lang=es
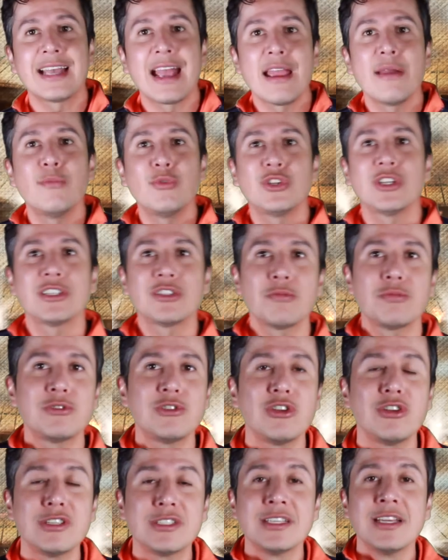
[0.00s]
Hay muchas
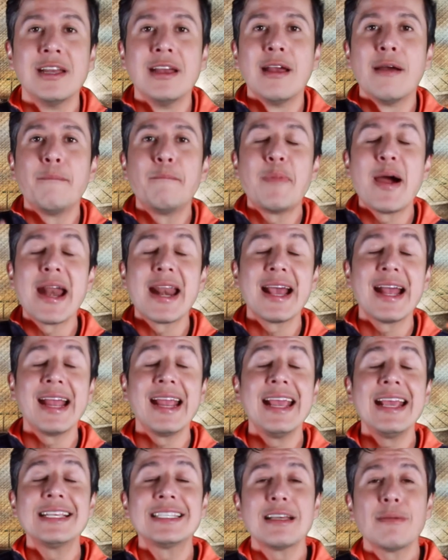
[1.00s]
opciones para
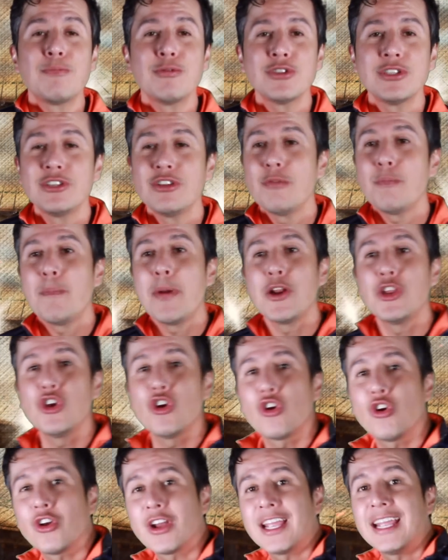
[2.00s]
esa posición, pero
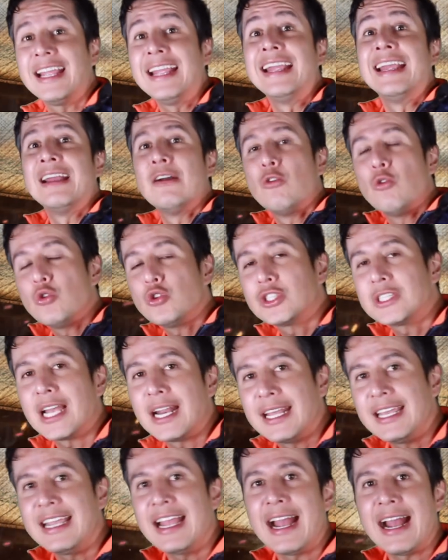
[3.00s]
yo creo que
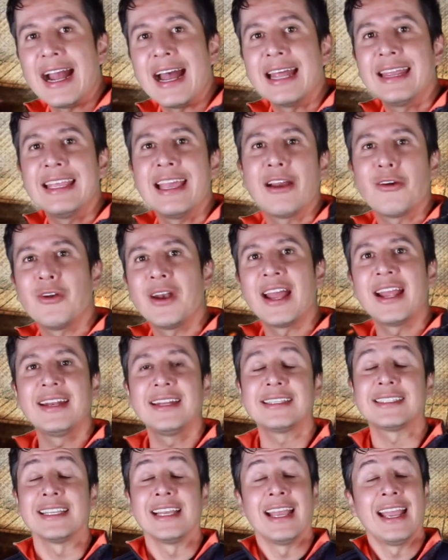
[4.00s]
usaría a Diego
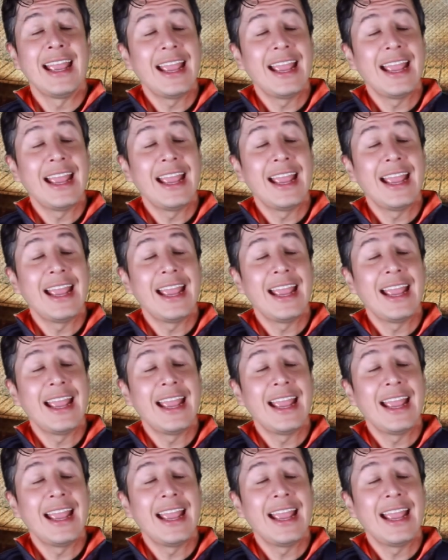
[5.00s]
Lainez.